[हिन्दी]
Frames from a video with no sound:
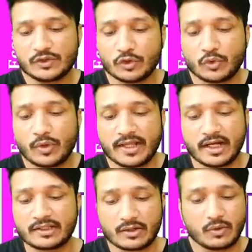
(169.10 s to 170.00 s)
तो थोड़ा
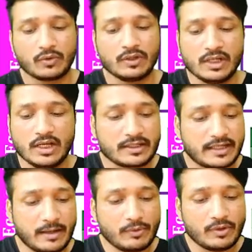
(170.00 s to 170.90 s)
याद रखो
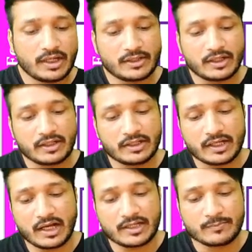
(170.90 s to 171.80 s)
क्या बोलना है ना
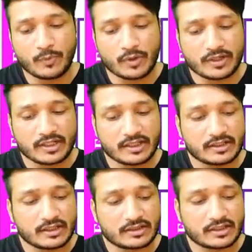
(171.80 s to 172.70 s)
इनका इंपोर्ट कितना
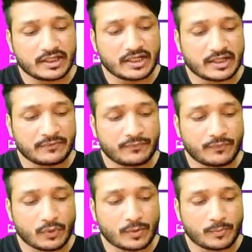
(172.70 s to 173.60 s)
था
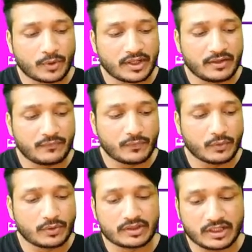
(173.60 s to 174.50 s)

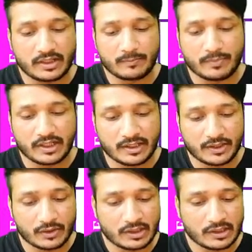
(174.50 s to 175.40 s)
394.43 बिलियन
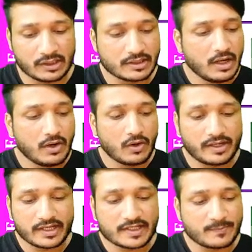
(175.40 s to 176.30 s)
डॉलर्स
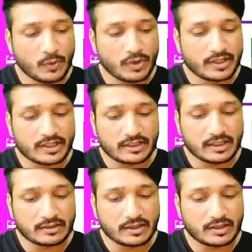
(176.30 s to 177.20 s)
और एक्सपोर्ट
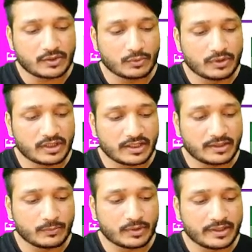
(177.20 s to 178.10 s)
कितना था
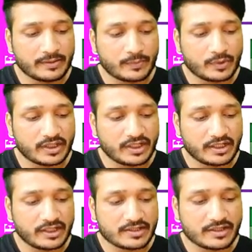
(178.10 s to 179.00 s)

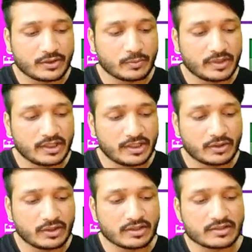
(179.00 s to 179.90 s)
291.80 बिलियन
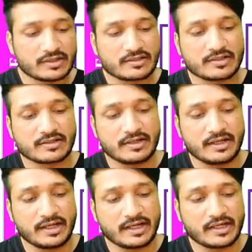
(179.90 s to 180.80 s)
डॉलर्स दिस इज अ
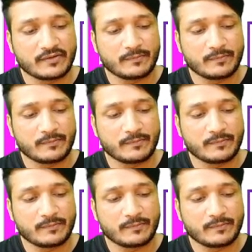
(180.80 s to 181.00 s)
नेगेटिव